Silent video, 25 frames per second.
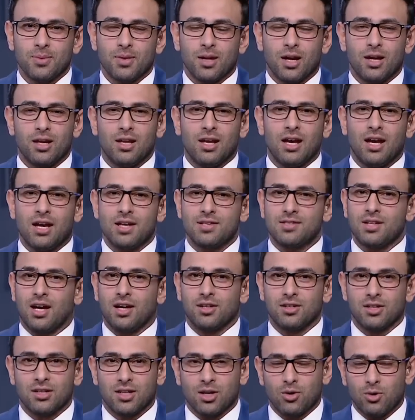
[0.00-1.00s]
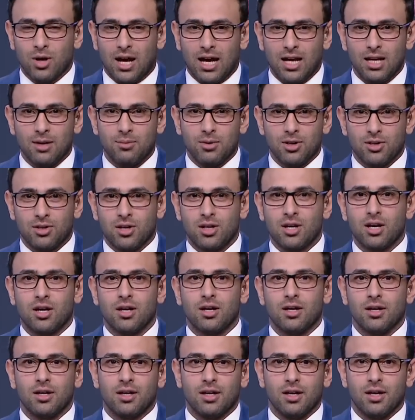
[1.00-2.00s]
الله يعز حضرتك ويعلم
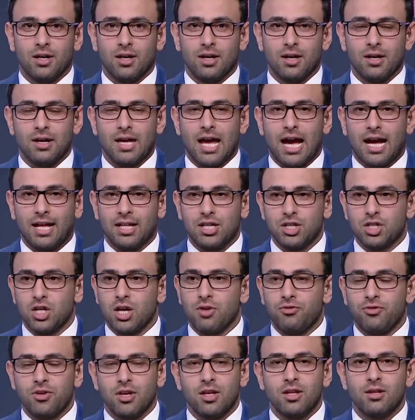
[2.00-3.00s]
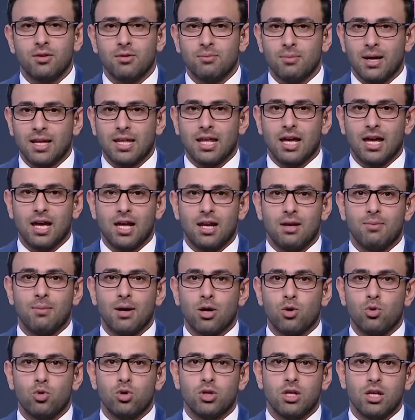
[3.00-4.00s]
إدارك آه، يعني شايفين مدى
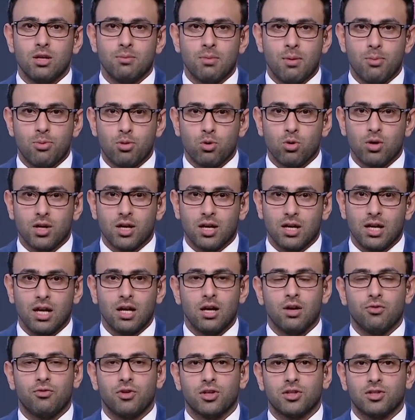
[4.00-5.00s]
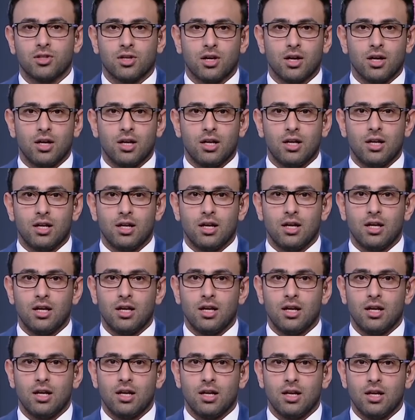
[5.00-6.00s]
المجهود المبذول خلال الفترة
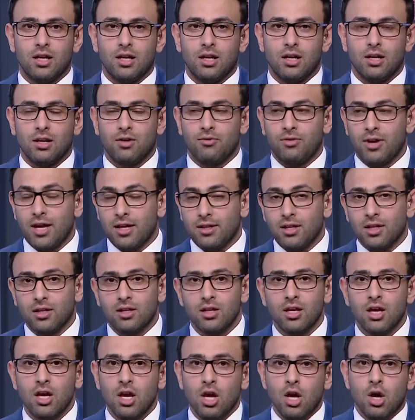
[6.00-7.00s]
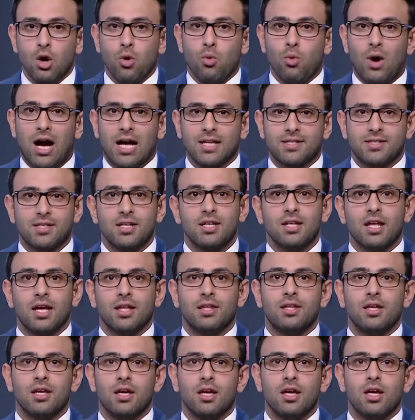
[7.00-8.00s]
اللي فاتت وحاسين
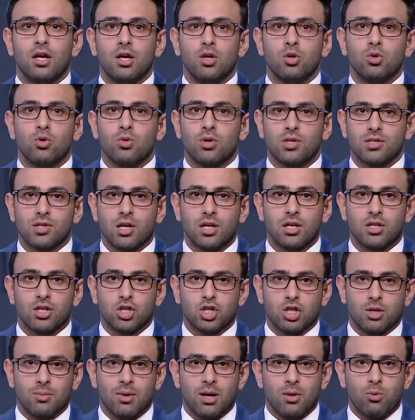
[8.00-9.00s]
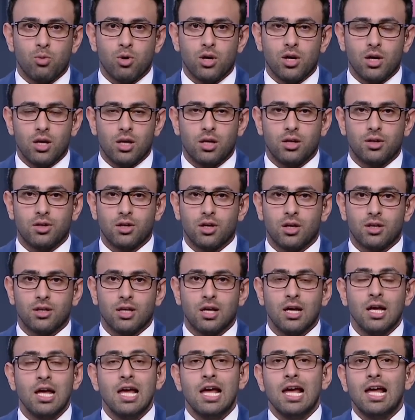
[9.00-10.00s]
قد إيه أنه وزارة الشباب
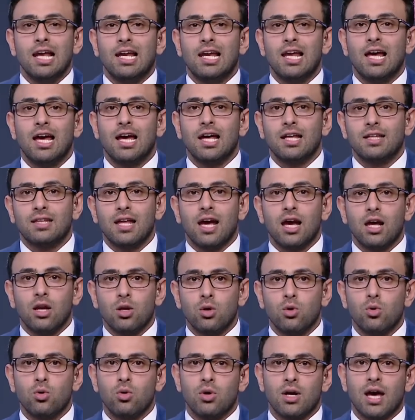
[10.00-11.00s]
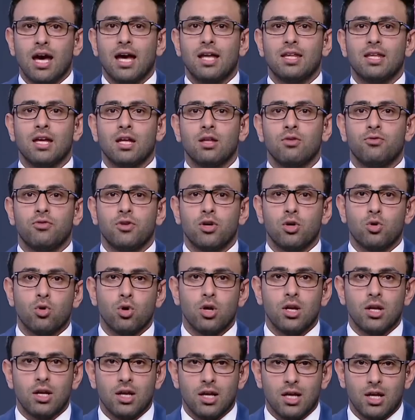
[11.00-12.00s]
والرياضة لا تألو جهدا في
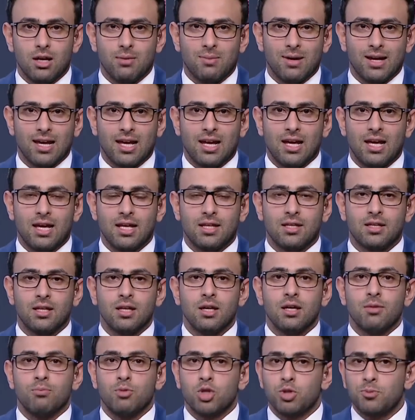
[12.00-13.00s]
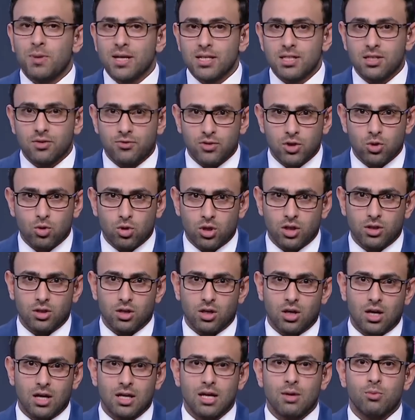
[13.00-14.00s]
كل المجالات مش بس في كرة
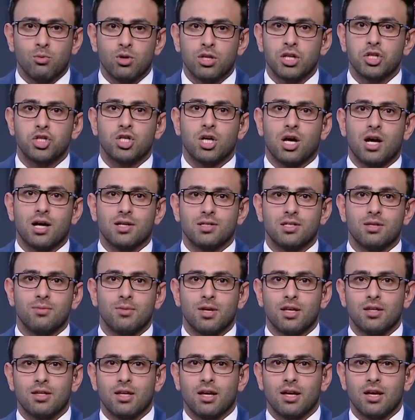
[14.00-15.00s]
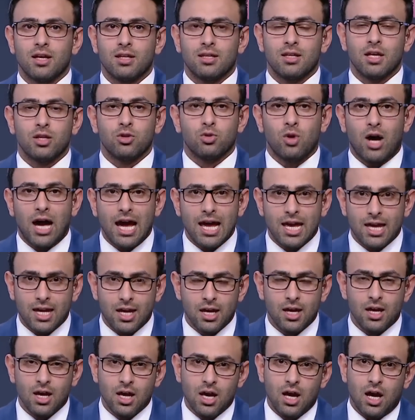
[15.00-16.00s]
القدم وده شيء عظيم جدا جدا
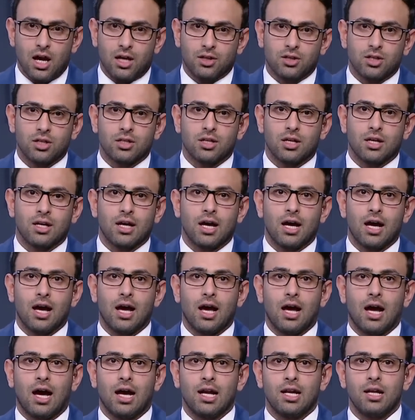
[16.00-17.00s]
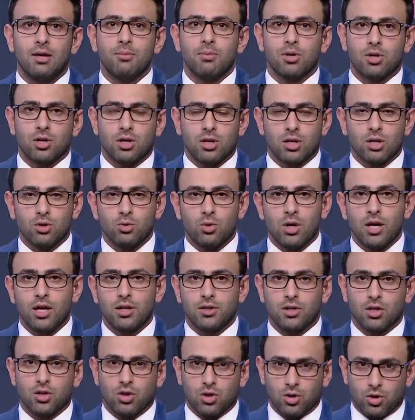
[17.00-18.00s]
نحيي حضرتك آه، عليه مرارا
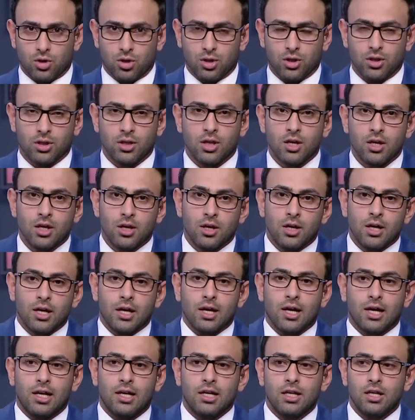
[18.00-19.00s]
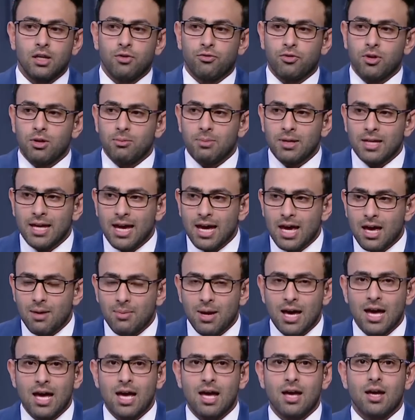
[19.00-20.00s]
وتكرارا خليني في البداية
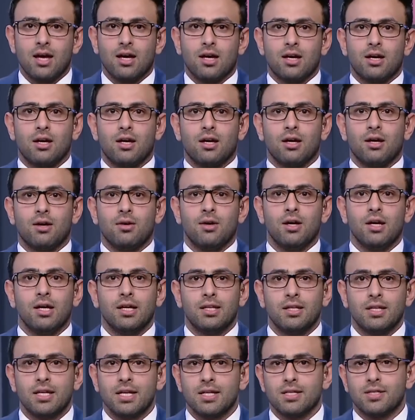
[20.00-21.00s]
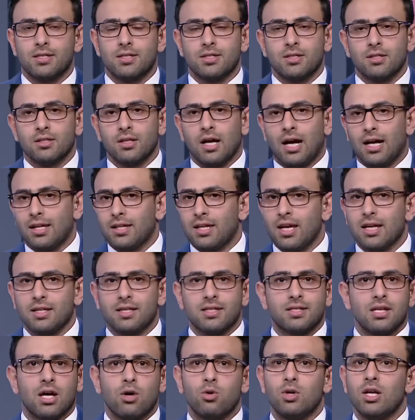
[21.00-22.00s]
بقى آه، الناس عندها
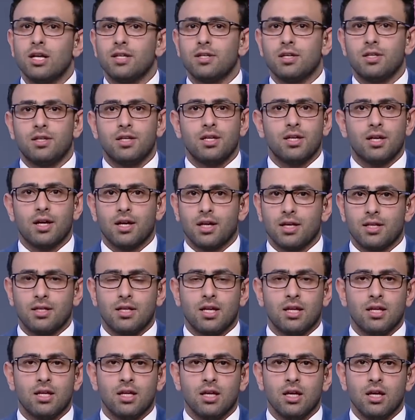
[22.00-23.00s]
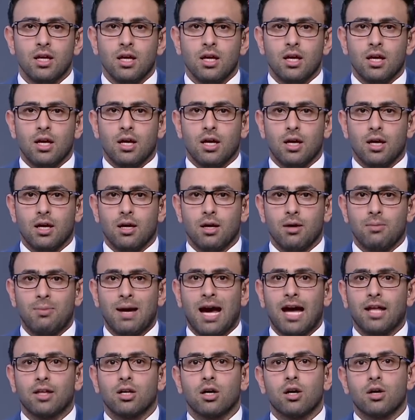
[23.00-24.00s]
تساؤلات كتيرة جدا آه،
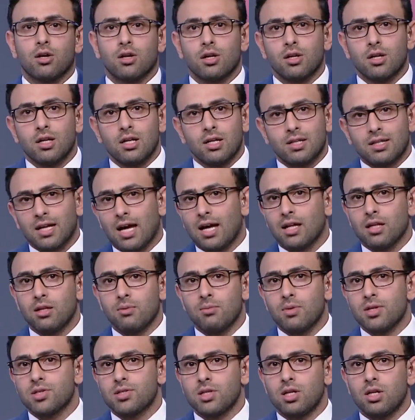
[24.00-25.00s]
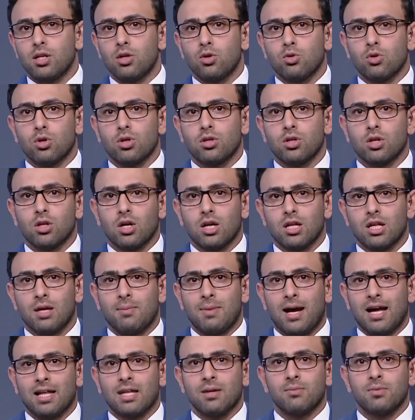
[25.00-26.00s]
بعد قرار الاتحاد المصري لكرة
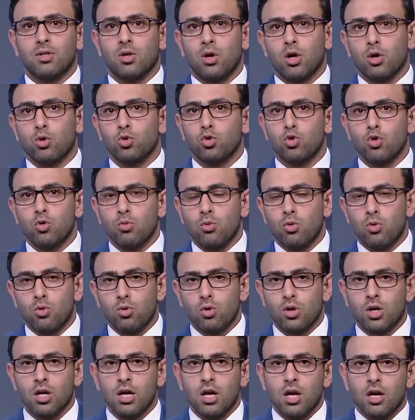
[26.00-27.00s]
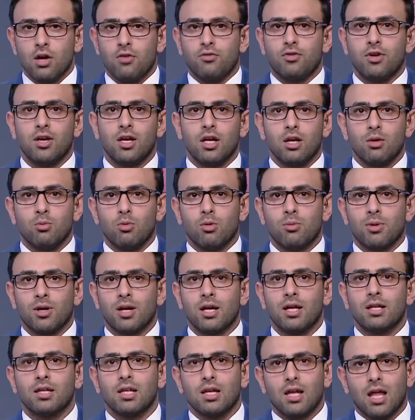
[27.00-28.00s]
القدم عدم تواجد جمهور في
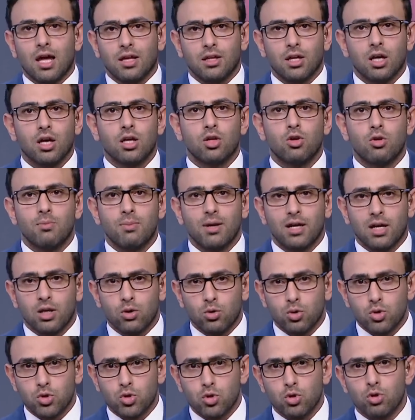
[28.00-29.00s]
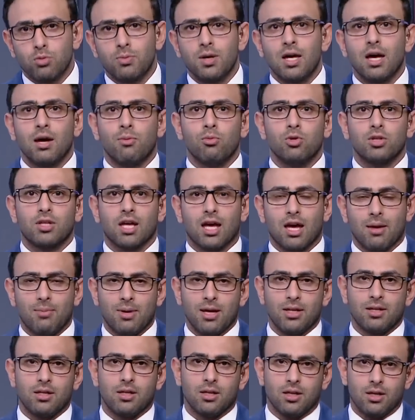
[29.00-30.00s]
المباريات اللي أعتقد هم كانوا يقصدوا بيها
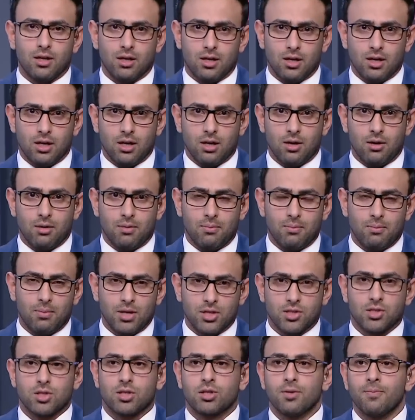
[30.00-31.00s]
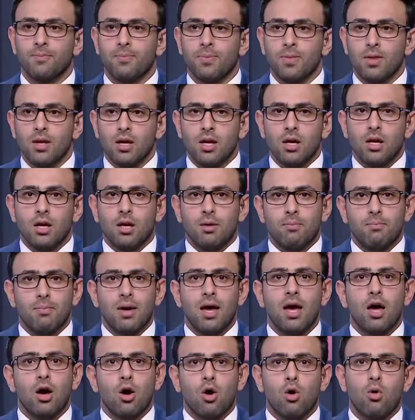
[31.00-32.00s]
منتخبات آه، مصر
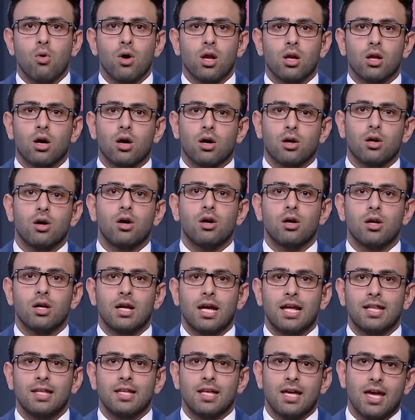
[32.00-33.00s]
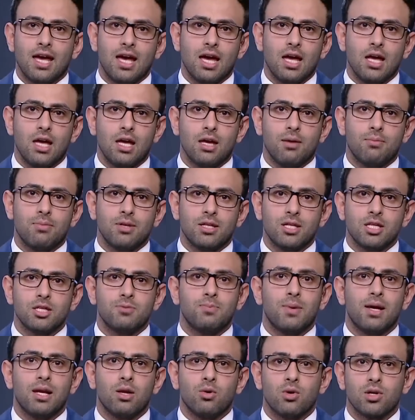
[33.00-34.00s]
ما هو القرار النهائي
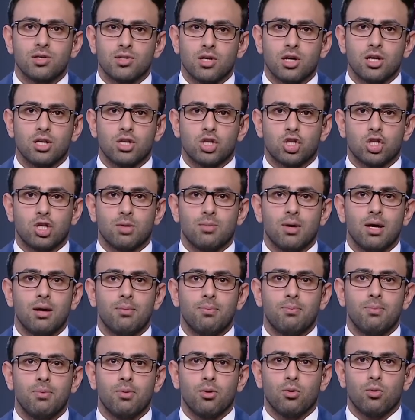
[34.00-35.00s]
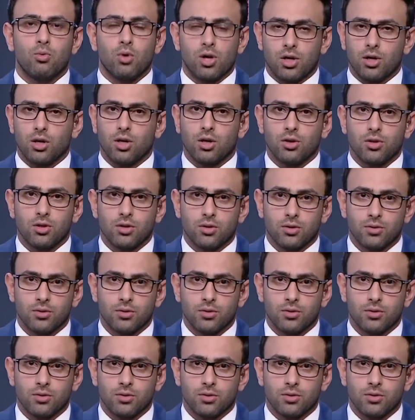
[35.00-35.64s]
بالنسبة لوزارة الشباب والرياضة؟